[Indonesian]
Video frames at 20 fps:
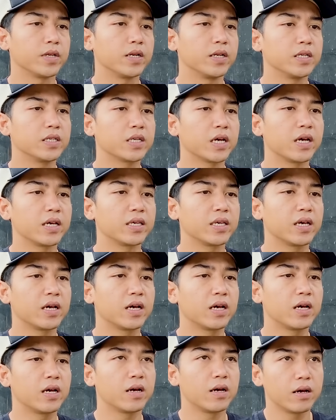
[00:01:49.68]
jadi
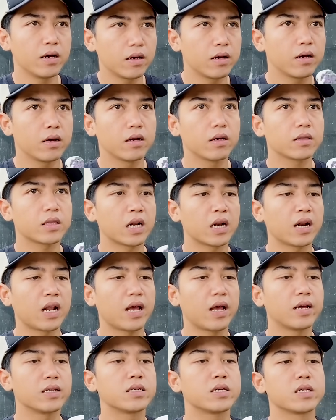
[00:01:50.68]
saya
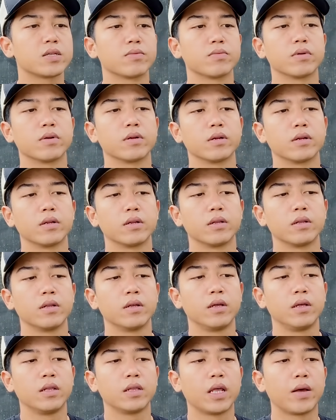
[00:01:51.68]
ternak aja teman-teman
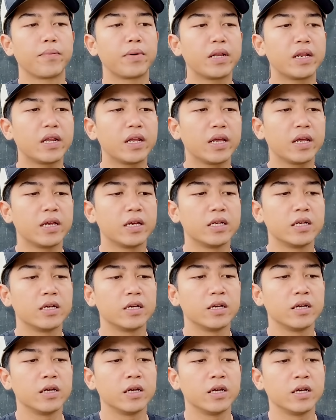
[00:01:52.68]
tapi
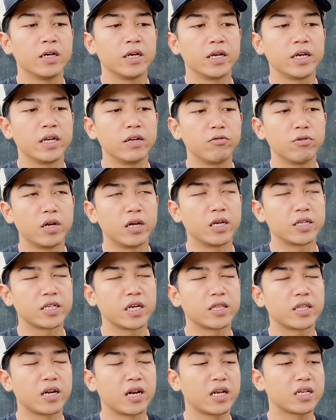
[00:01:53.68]
ini udah
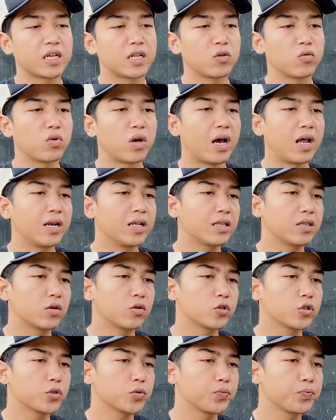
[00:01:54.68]
saya ternak satu kali
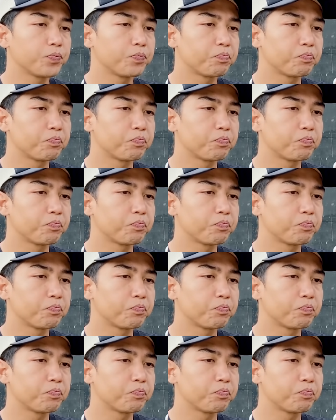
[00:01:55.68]
terus